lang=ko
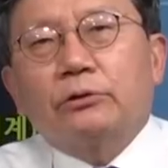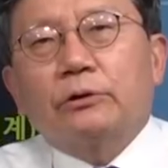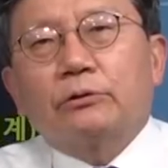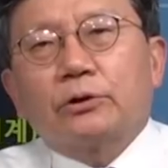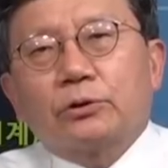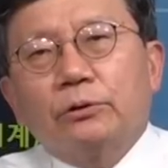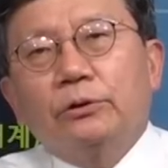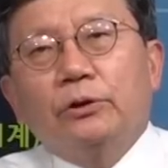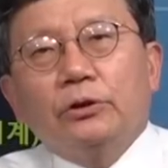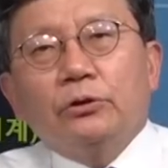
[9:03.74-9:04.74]
거예요. 그래서
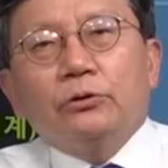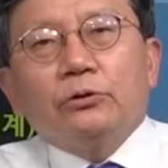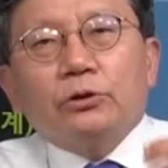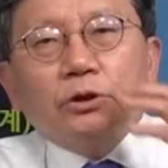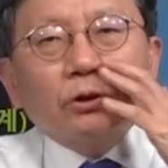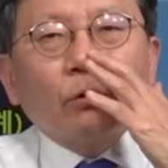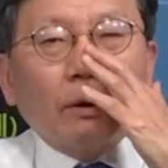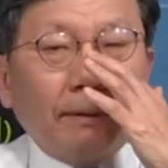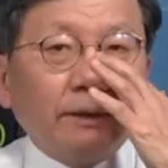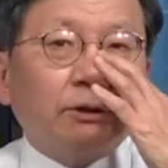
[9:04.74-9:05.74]
지성과
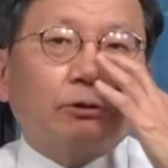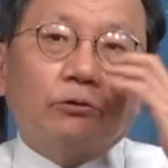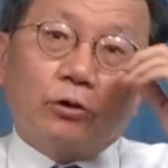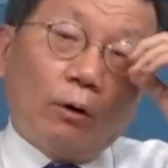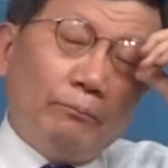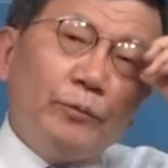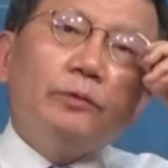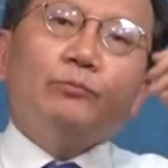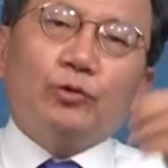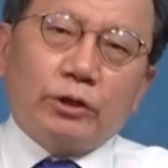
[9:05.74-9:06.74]
반지성을
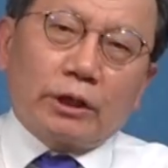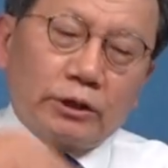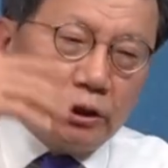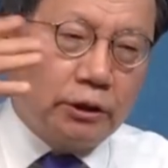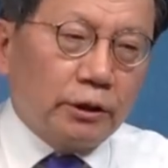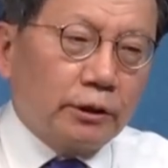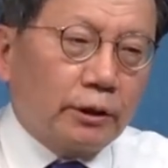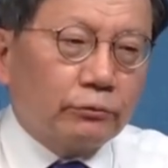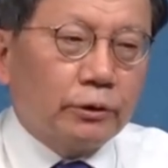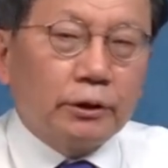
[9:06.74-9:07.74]
넘는 문제가
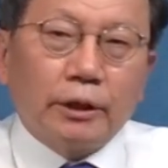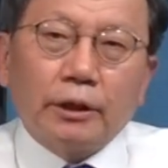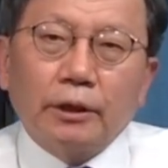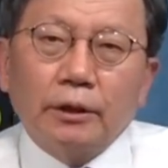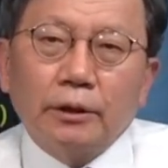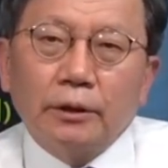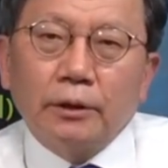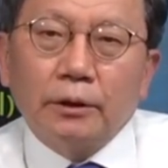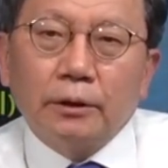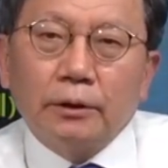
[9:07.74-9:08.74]
제기된다고 이게.
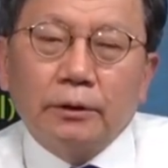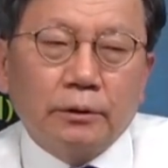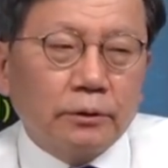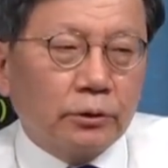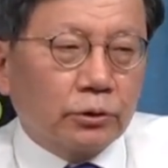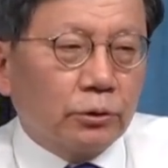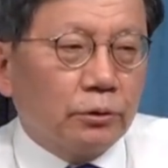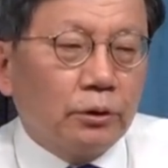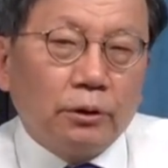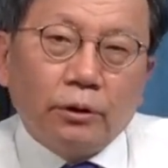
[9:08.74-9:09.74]
그래서
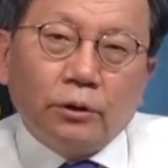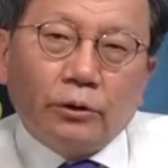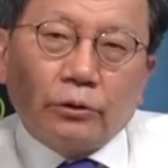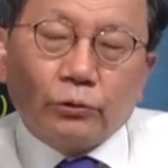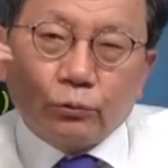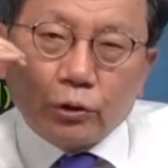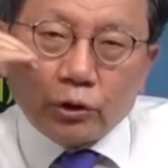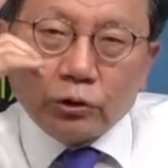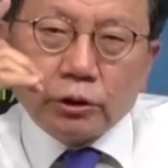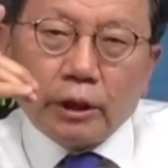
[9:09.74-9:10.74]
여기서 우선
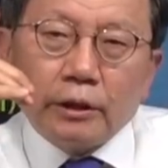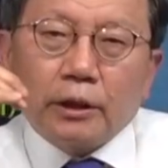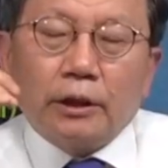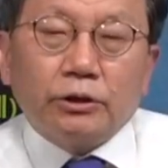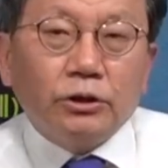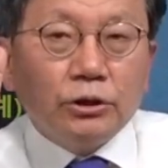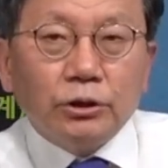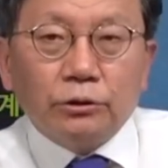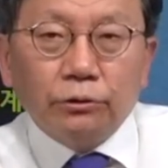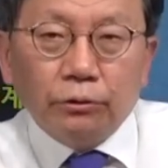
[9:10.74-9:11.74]
첫째 하나가
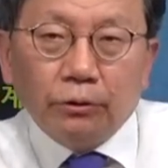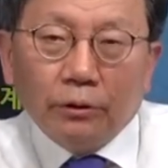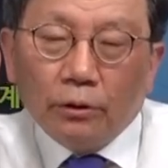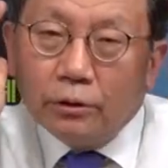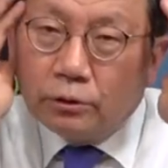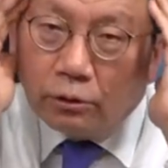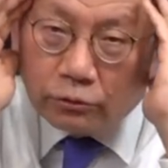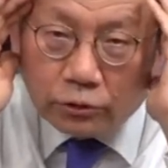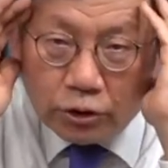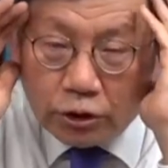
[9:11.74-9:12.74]
진실은
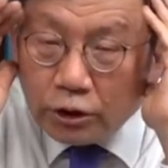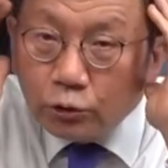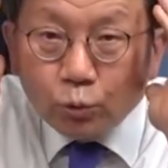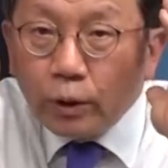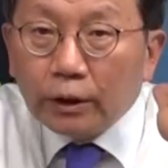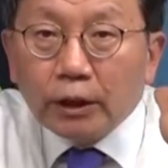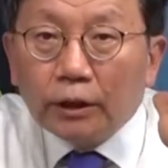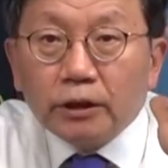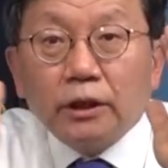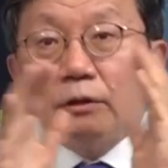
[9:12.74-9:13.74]
어떤 지식의 쪼가리가
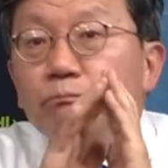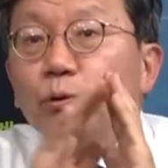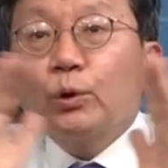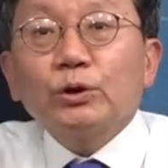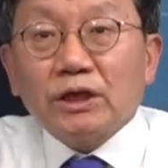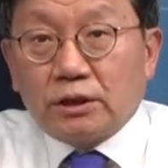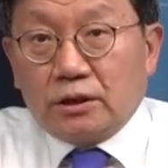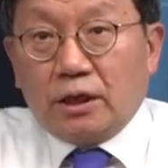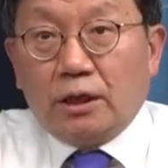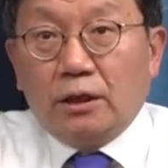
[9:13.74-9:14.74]
아니라 이건
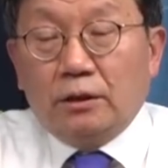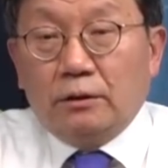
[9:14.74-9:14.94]
프로세스다.